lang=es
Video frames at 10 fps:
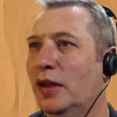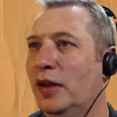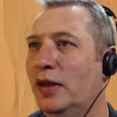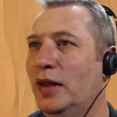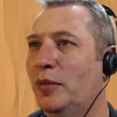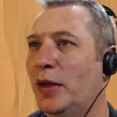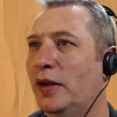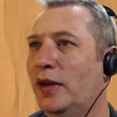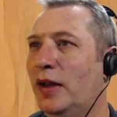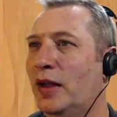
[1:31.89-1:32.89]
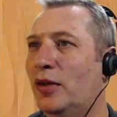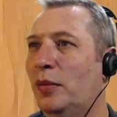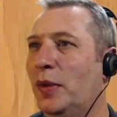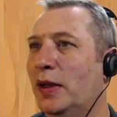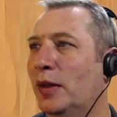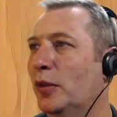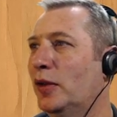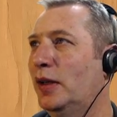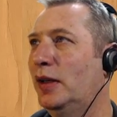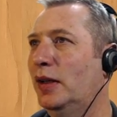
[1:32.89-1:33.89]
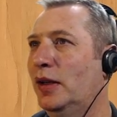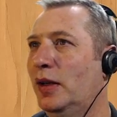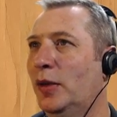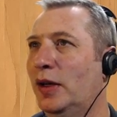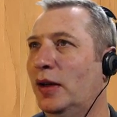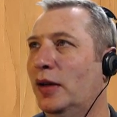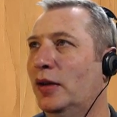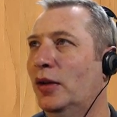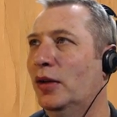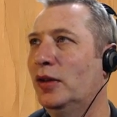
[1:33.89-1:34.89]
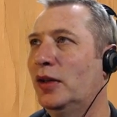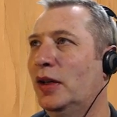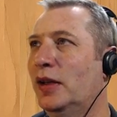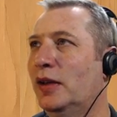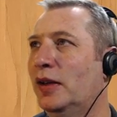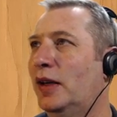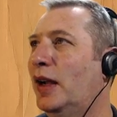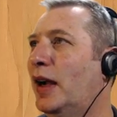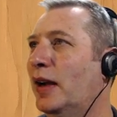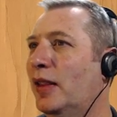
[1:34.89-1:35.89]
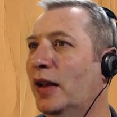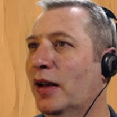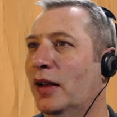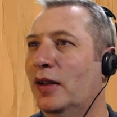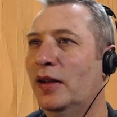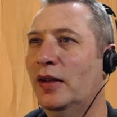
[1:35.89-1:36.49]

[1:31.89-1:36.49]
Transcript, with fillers: Y sí, parece que ya completamos el nivel 2, que es el jardín.